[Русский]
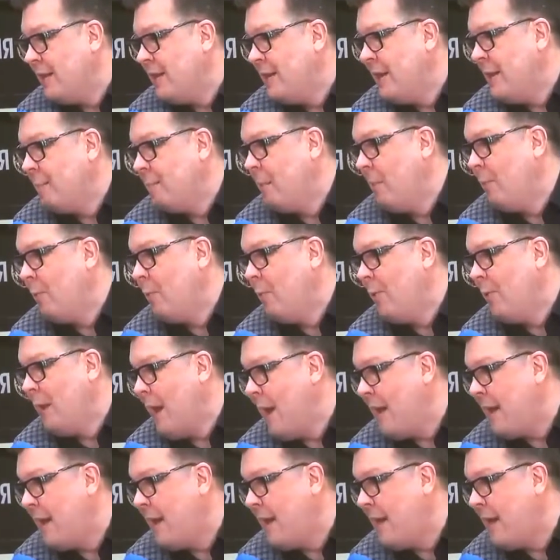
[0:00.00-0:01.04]
не
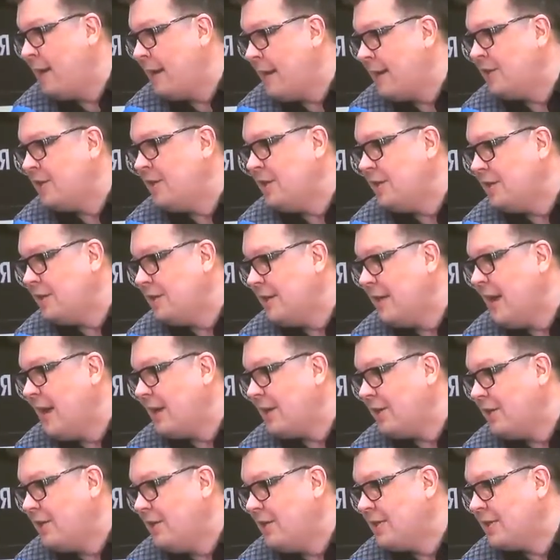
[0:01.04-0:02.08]
популярный российский
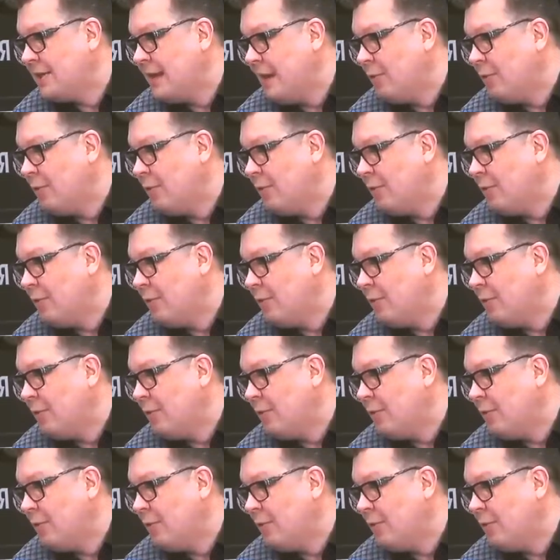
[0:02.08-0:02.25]
артист,